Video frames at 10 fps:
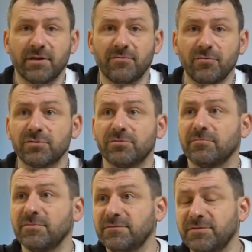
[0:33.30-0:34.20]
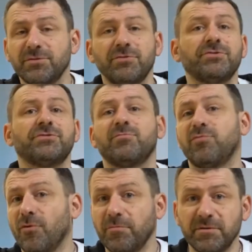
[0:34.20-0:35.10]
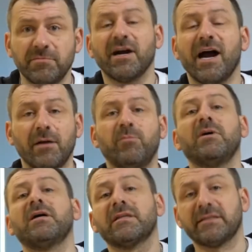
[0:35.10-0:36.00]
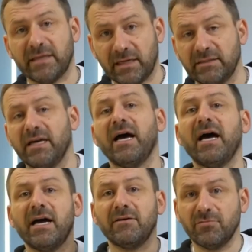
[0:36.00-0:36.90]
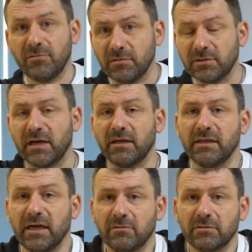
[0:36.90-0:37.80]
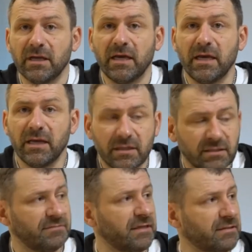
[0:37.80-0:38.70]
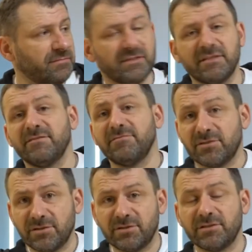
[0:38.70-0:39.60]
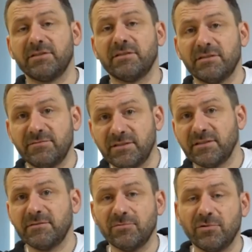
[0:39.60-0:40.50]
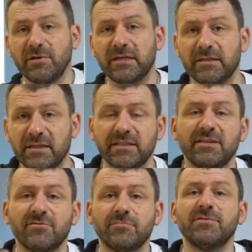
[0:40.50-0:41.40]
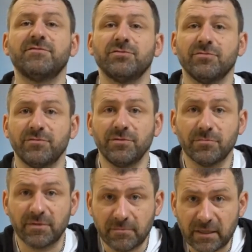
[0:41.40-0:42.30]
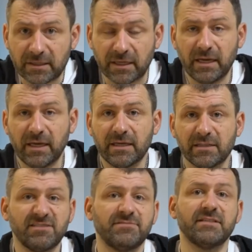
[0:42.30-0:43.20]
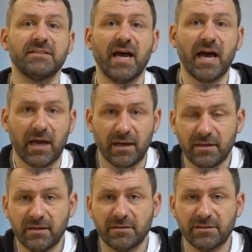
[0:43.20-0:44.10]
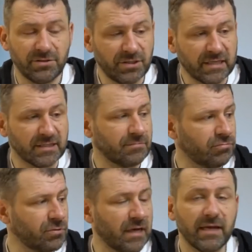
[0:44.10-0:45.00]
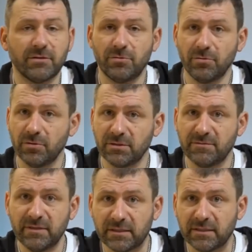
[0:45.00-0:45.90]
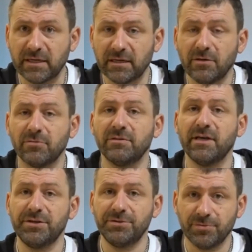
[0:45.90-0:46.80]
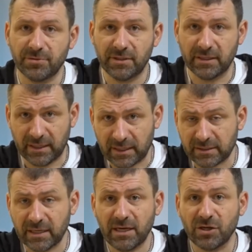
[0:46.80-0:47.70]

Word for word: того, что мы все еще помним, как было тогда, вот, когда, вот, свет звезды, вышедший из звезды много лет назад, вот мы все в нем. Ребята, звезда сейчас испускает другой свет, и когда он дойдет до нас,